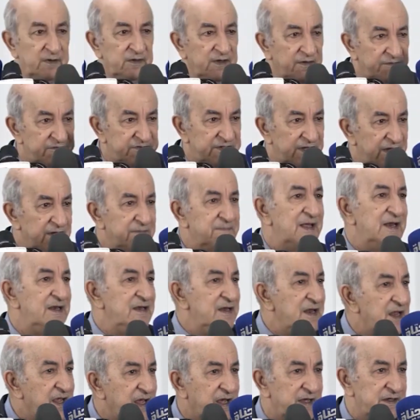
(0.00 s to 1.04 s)
نفصل
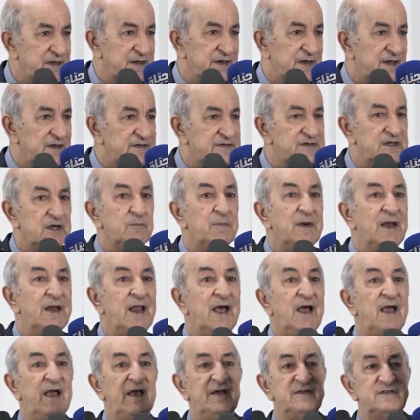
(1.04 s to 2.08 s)
المال نهائيا عن السياسه
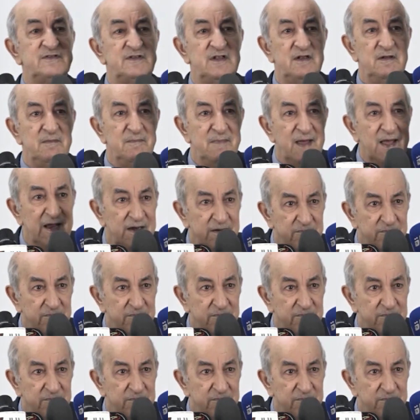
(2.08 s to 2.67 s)
وبالاخص المال